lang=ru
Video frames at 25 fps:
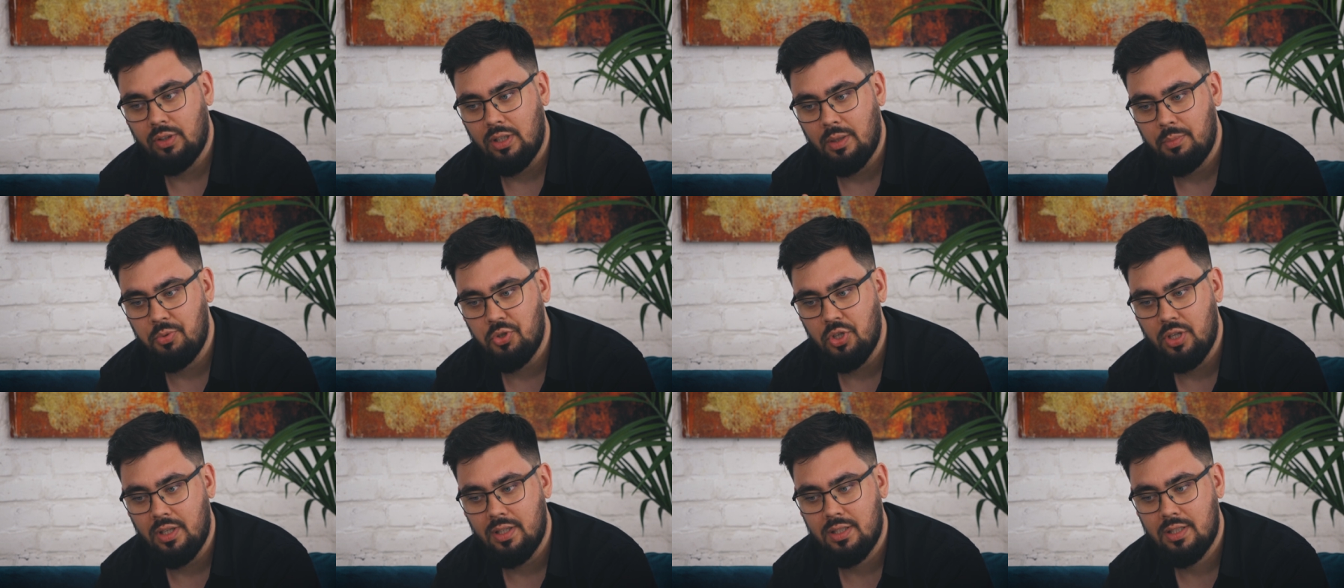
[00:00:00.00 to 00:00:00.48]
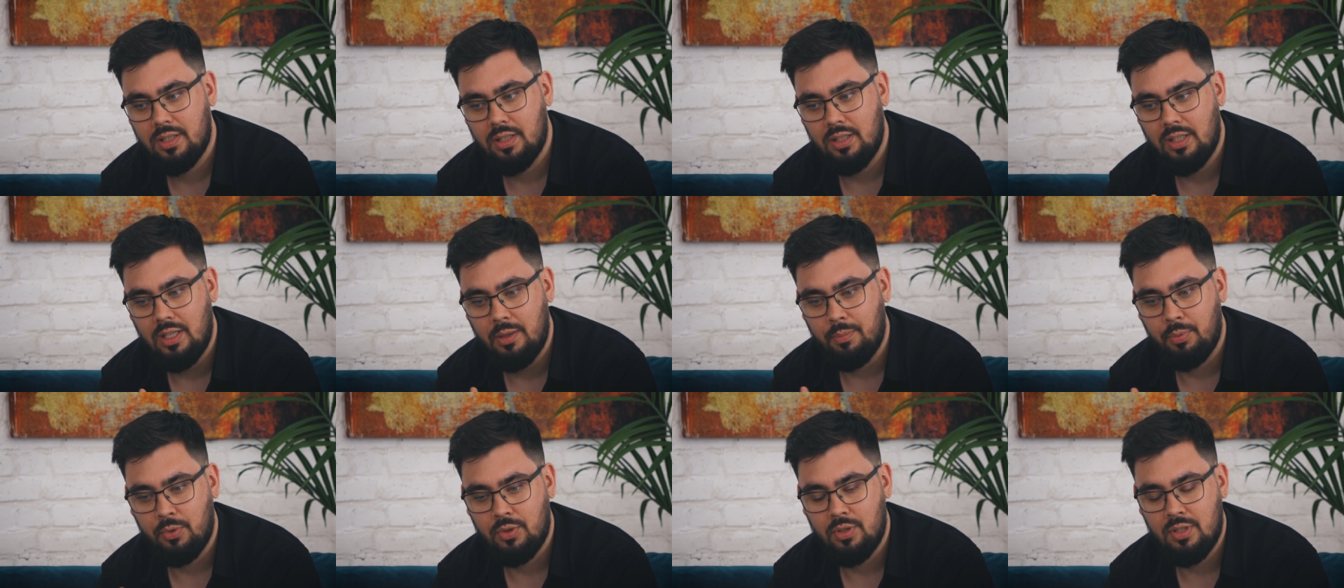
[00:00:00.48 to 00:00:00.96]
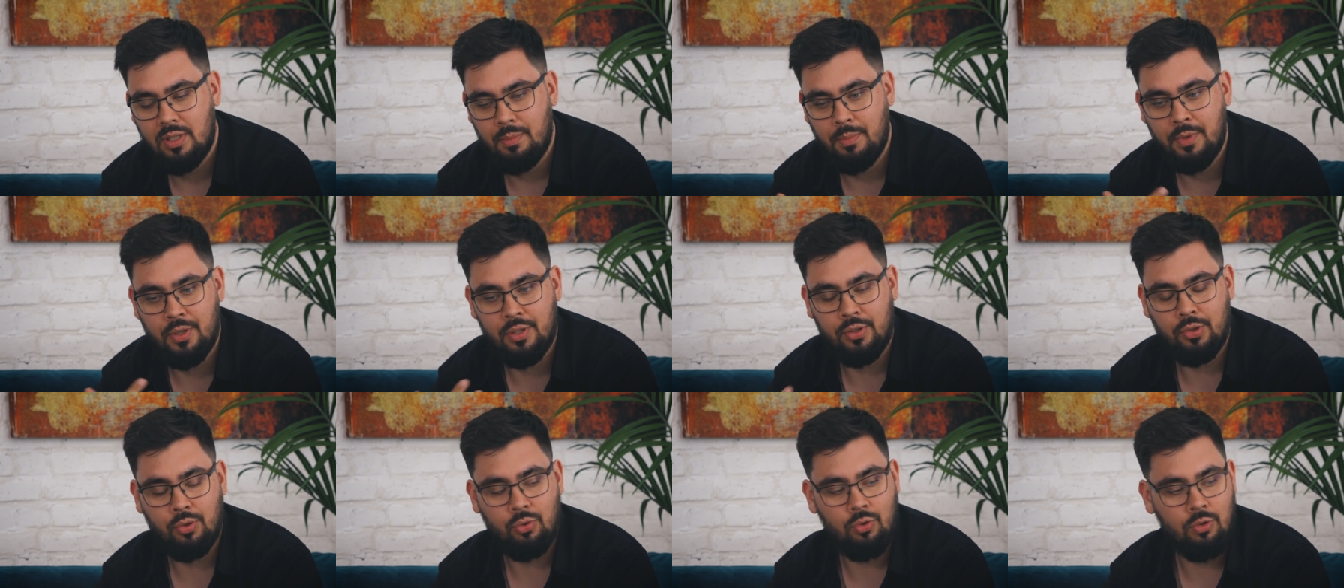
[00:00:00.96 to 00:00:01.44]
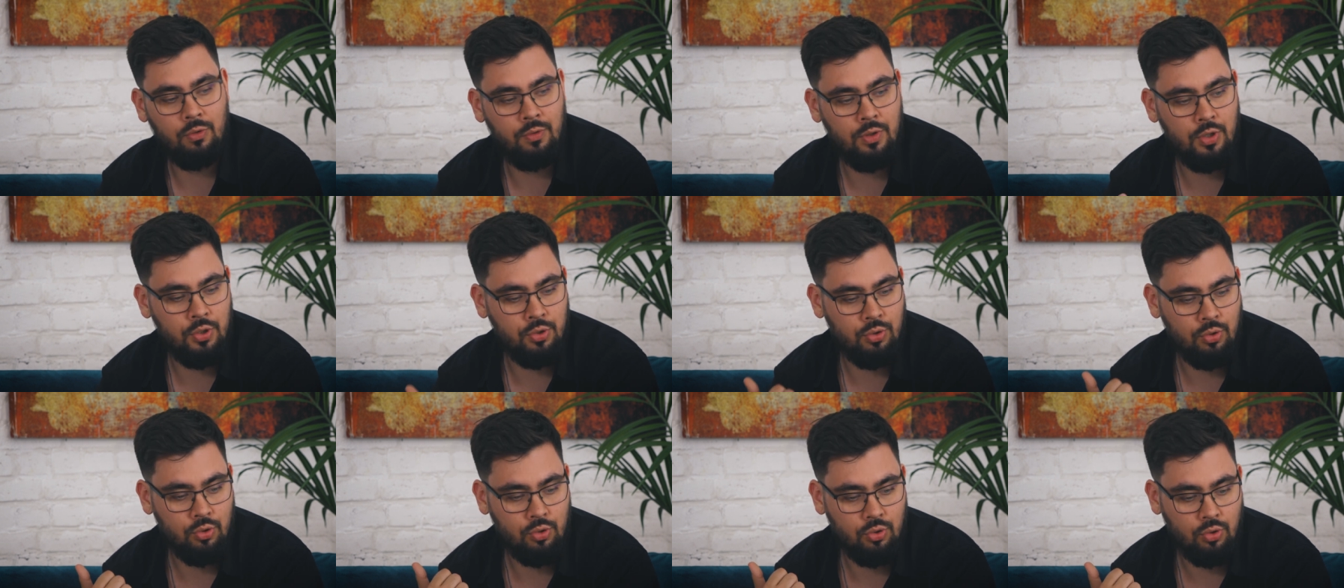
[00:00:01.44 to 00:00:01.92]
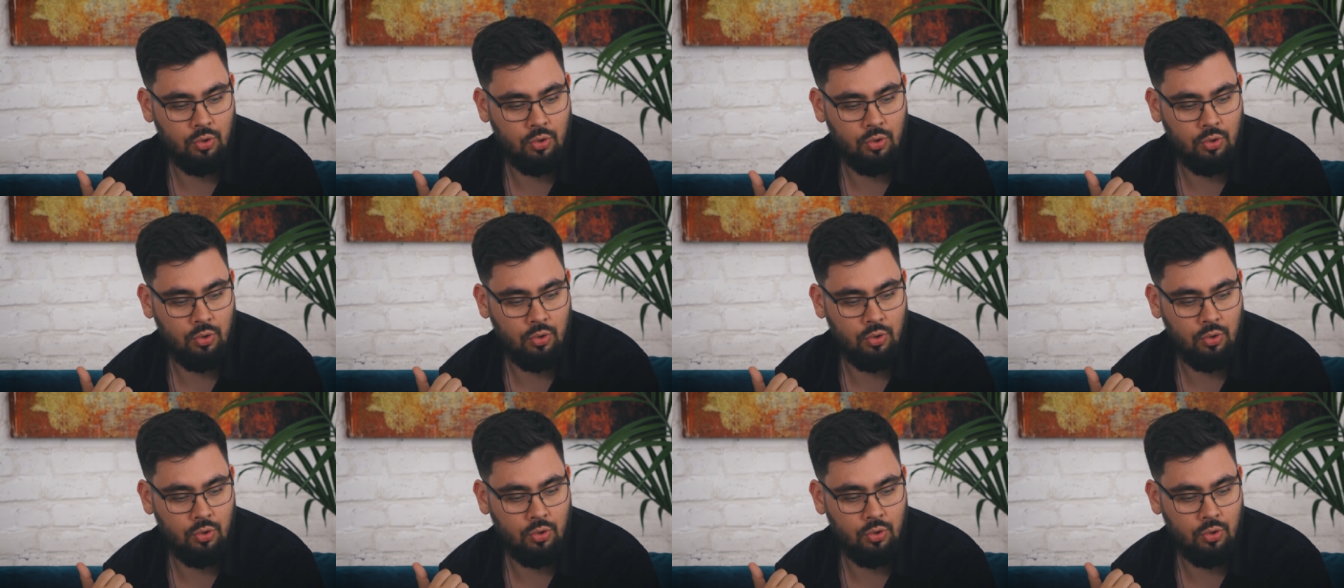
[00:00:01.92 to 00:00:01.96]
я общался, я просто заметил такую вещь, то,